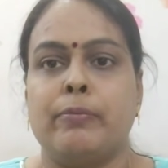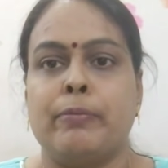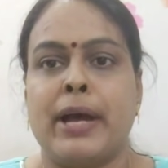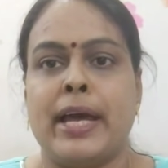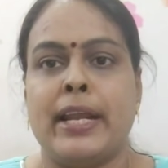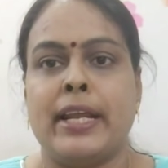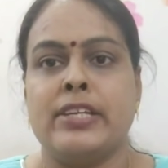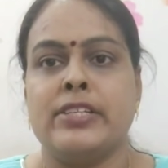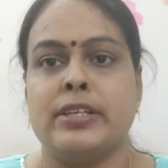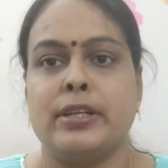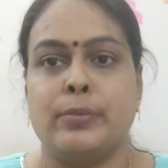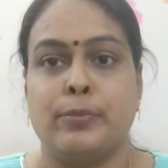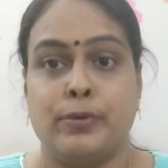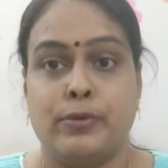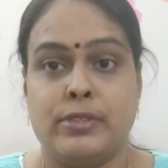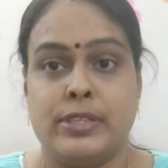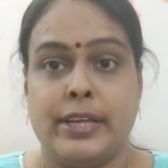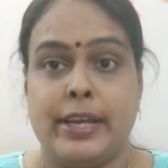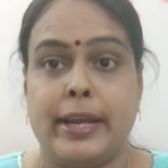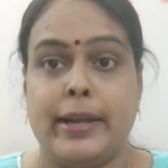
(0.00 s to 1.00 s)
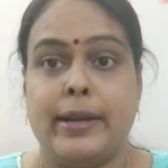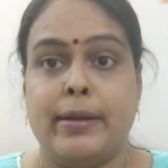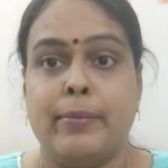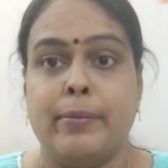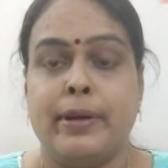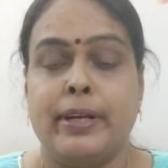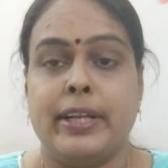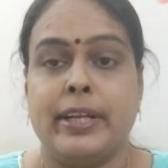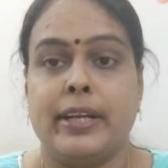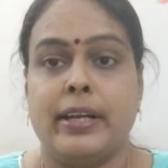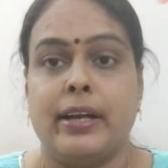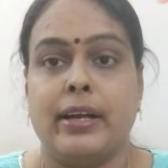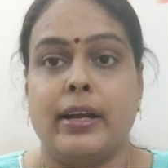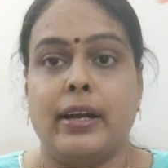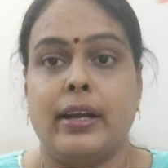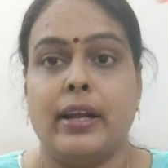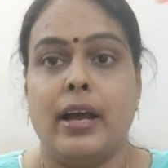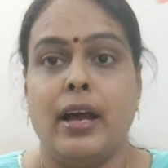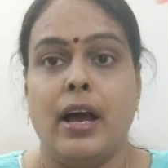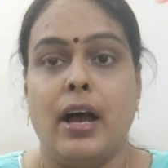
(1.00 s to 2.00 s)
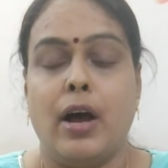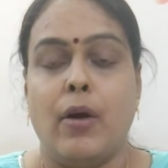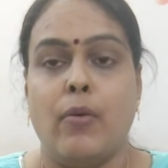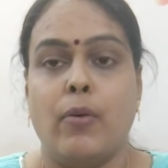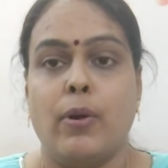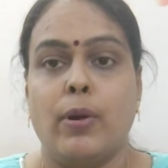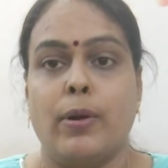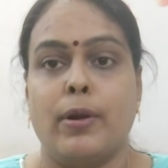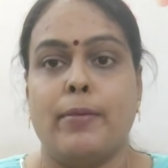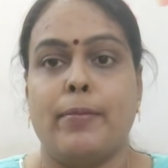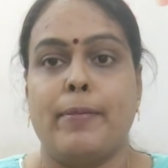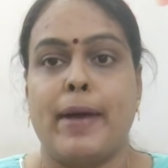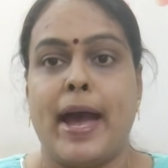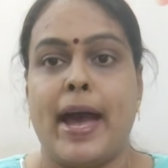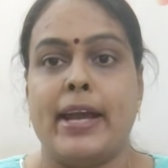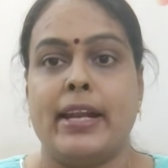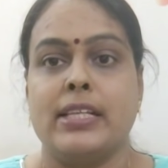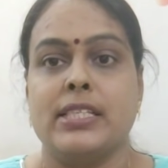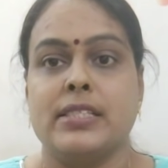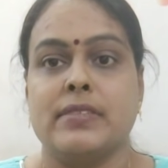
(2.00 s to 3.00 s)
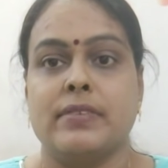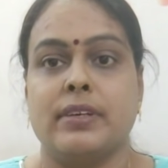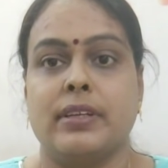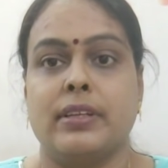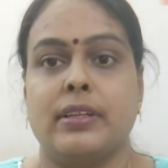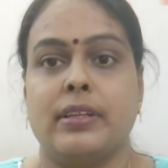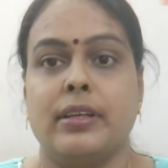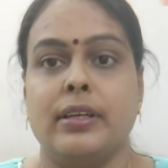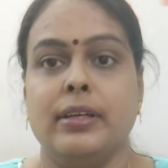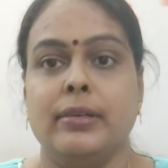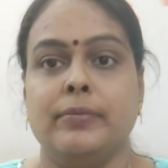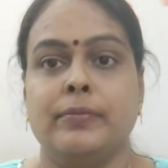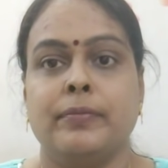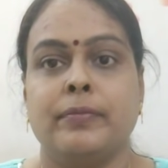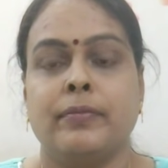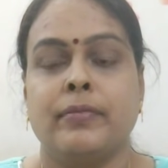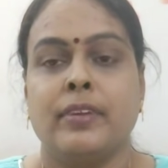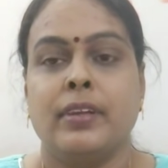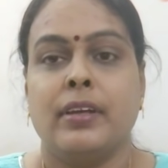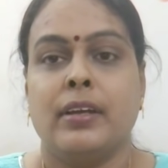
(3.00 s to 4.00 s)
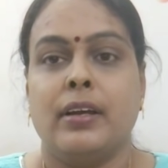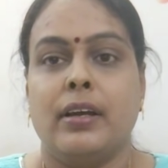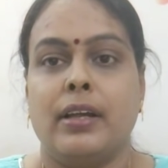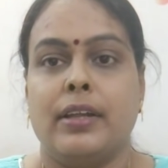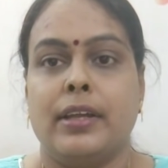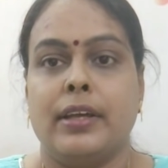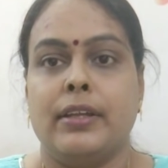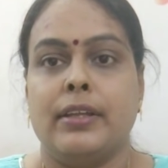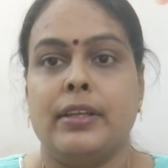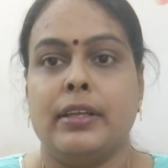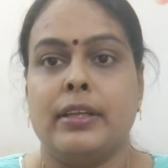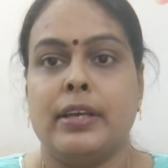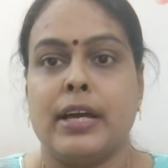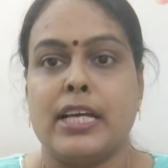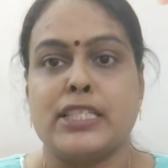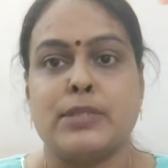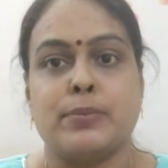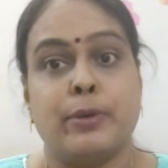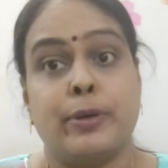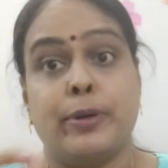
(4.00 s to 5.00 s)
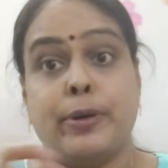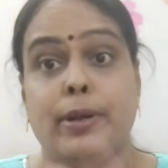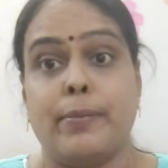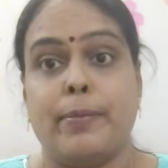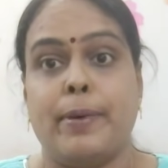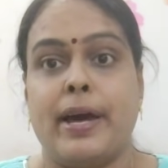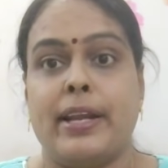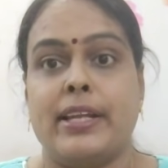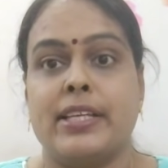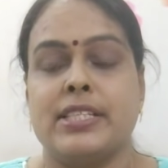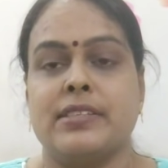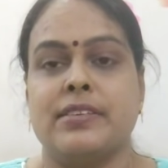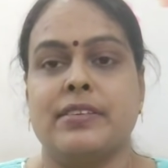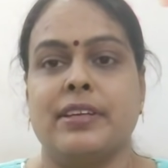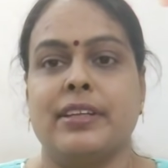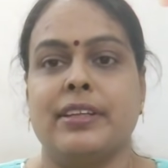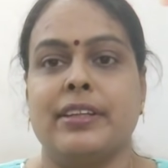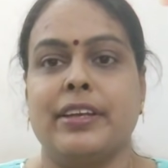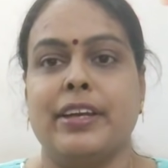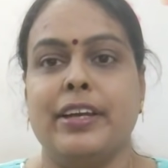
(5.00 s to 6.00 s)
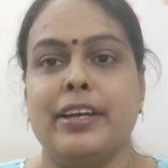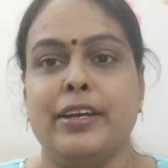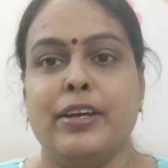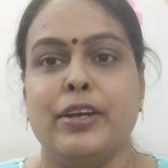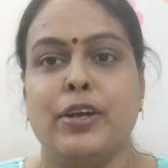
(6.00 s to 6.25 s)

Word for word: மேரேஜ் ஆன புதுசுலேயே என்ன பண்ணியிருக்காங்கன்னா அவங்களோட பேரண்ட்ஸ் வந்து அதாவது அந்த ஹஸ்பண்டோட பேரண்ட்ஸ் வந்து